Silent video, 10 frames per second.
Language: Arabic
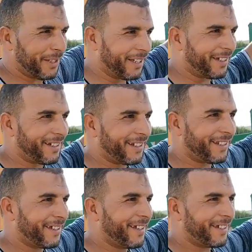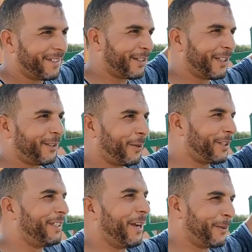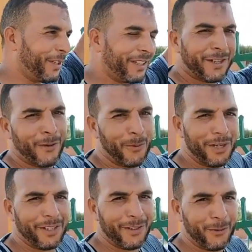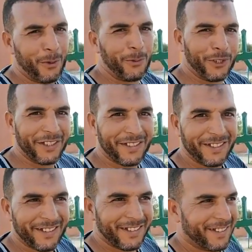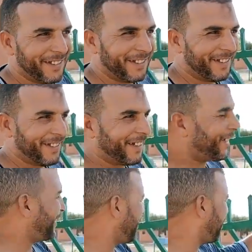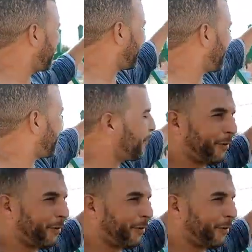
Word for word: راه النشيد الوطني عاوتاني راه هو هو كل شيء آه ديما راه كيكون في,